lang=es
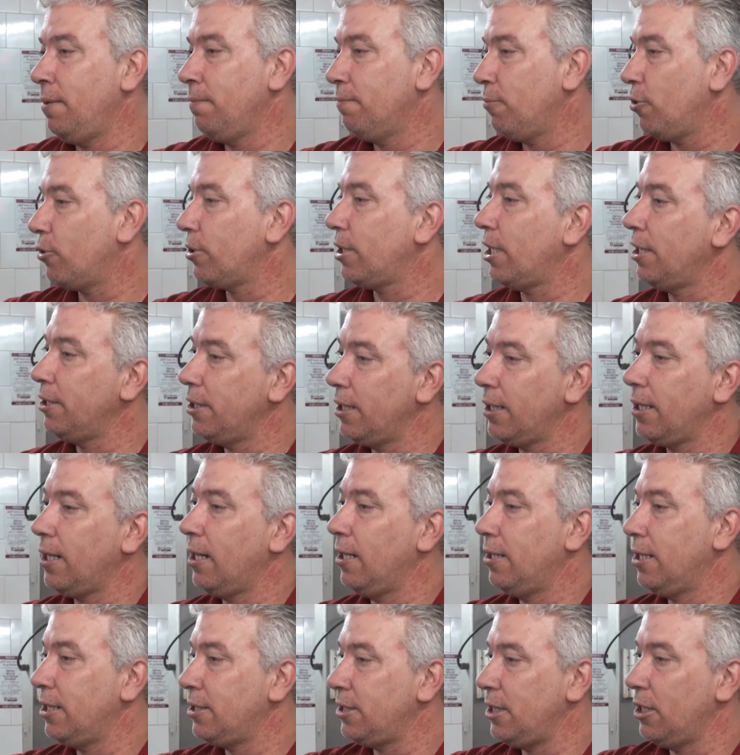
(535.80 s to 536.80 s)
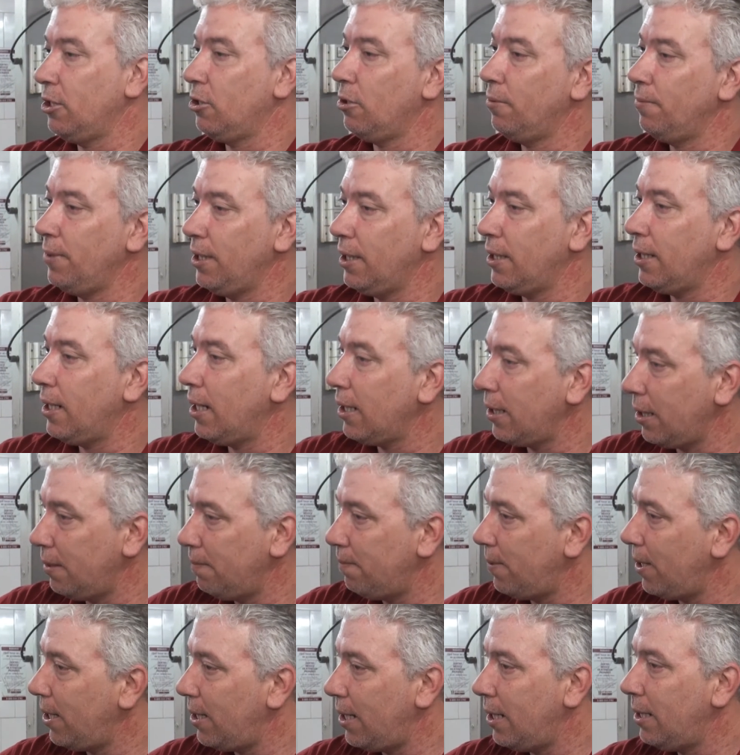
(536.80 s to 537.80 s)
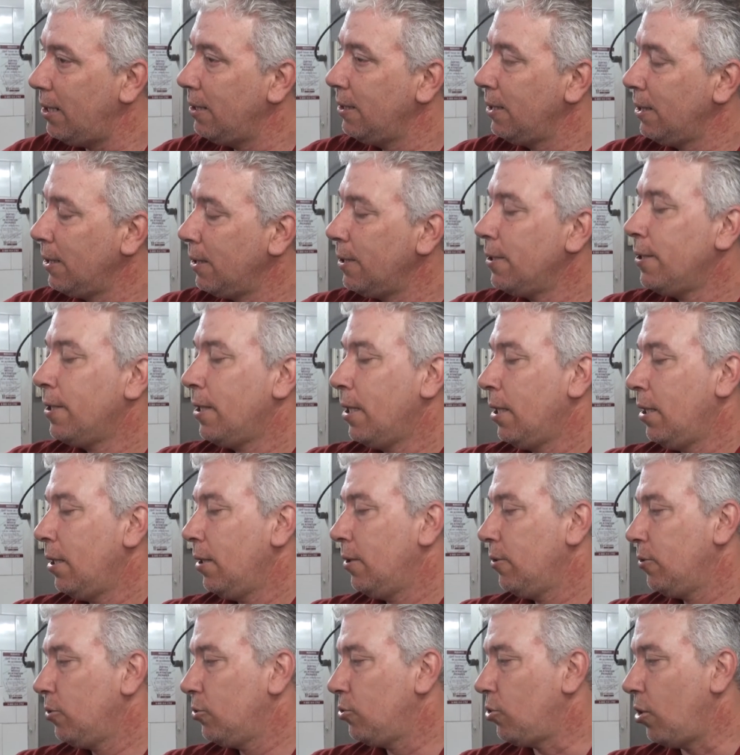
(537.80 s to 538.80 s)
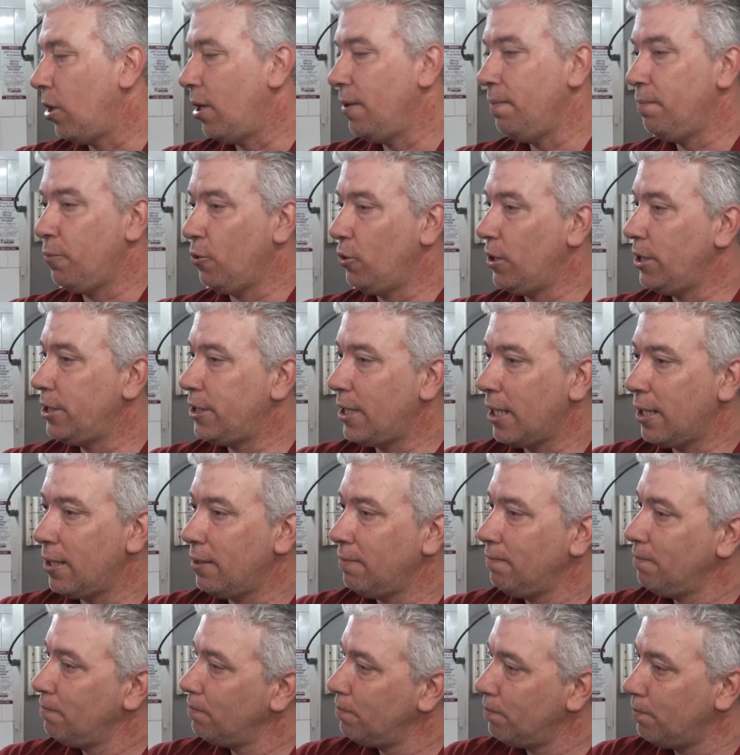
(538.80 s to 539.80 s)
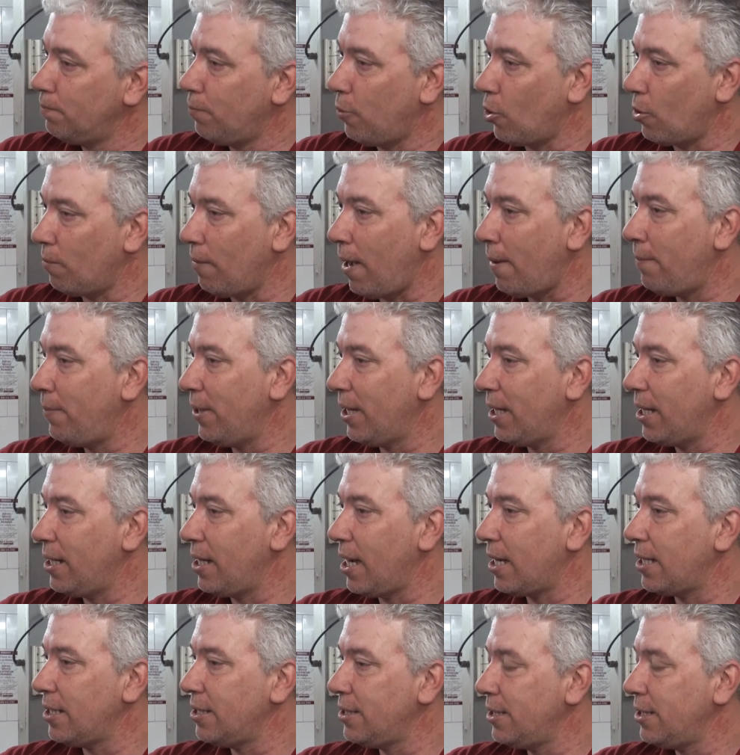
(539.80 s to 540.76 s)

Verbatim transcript: importante que el de 5 micra, que para toda impureza, por más pequeña que